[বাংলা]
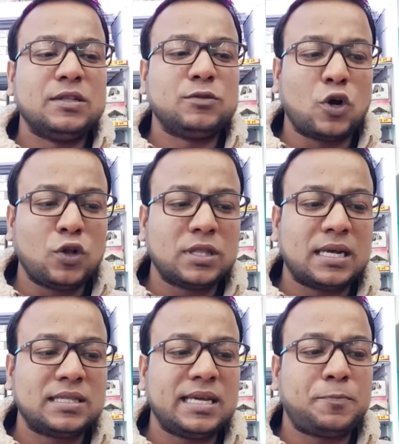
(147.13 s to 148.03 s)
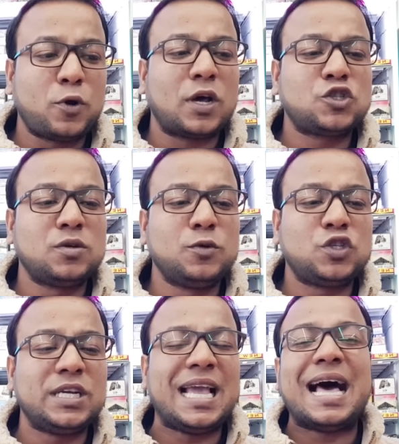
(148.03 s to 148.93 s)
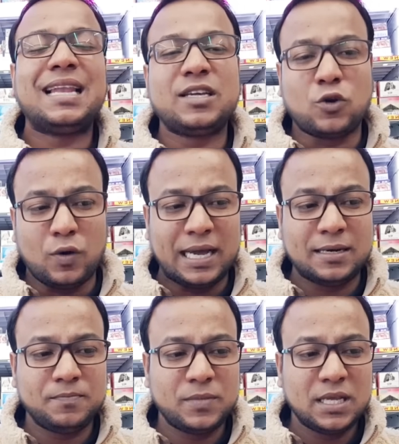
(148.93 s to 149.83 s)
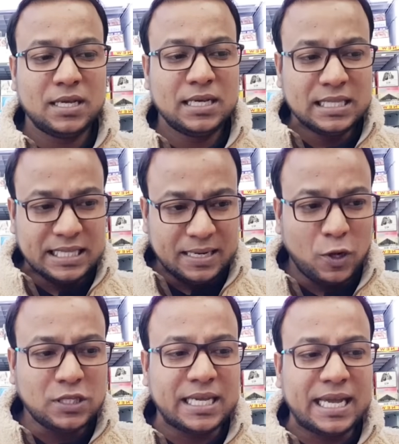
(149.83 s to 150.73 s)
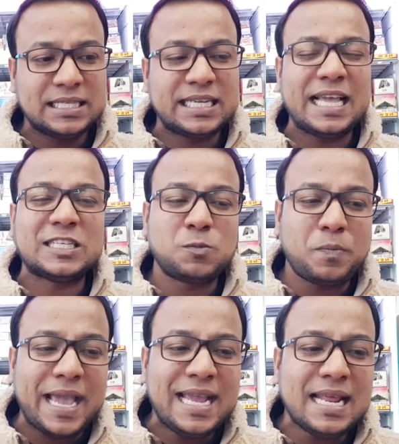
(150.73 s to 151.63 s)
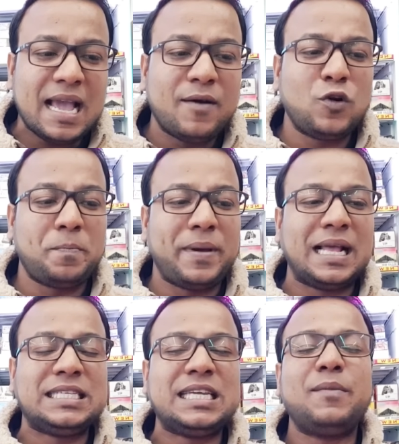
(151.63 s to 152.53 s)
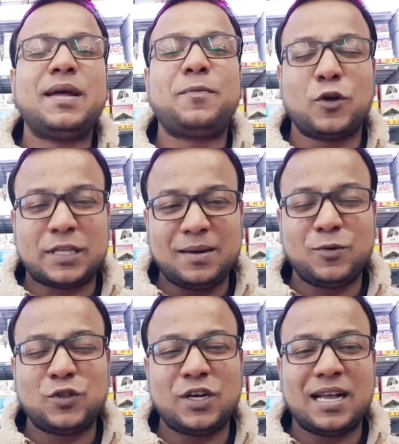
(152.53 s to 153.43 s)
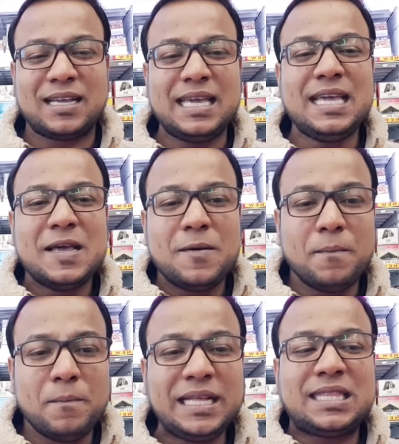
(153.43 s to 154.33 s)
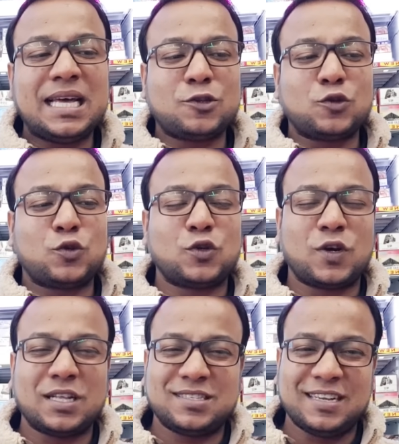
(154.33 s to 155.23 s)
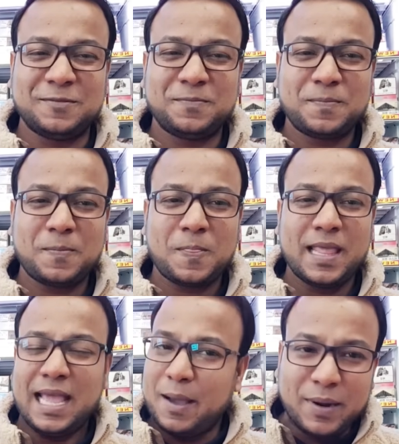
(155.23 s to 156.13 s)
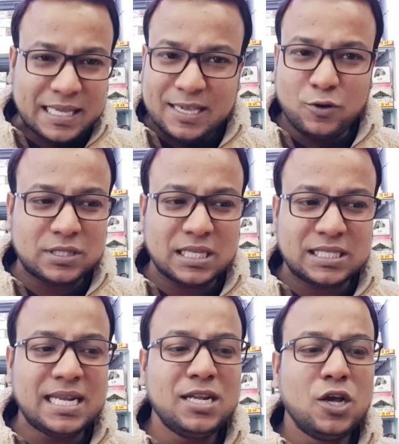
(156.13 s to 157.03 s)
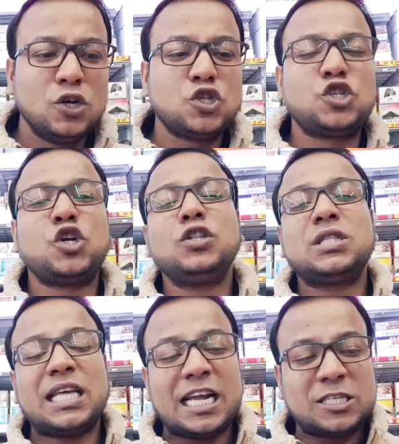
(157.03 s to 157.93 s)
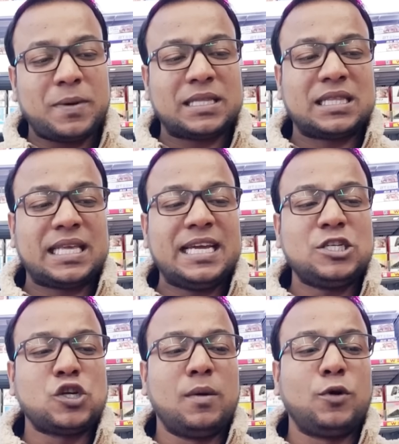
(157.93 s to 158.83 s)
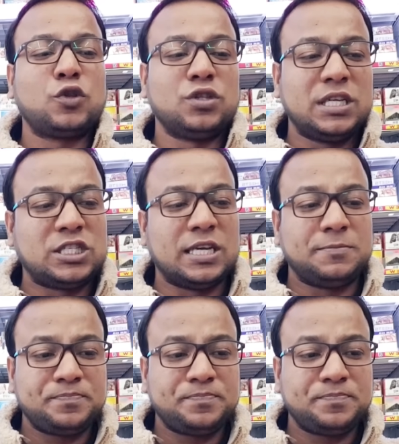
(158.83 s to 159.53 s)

দখলদারদের পররাষ্ট্রমন্ত্রী অ্যালি কোহেন তিনি বলছেন যে স্পেন এবং বেলজিয়ামের প্রধানমন্ত্রী নাকি মিথ্যা তথ্য ছড়াচ্ছেন আবার কি করতেছেন সন্ত্রাসবাদকে সমর্থন দিচ্ছেন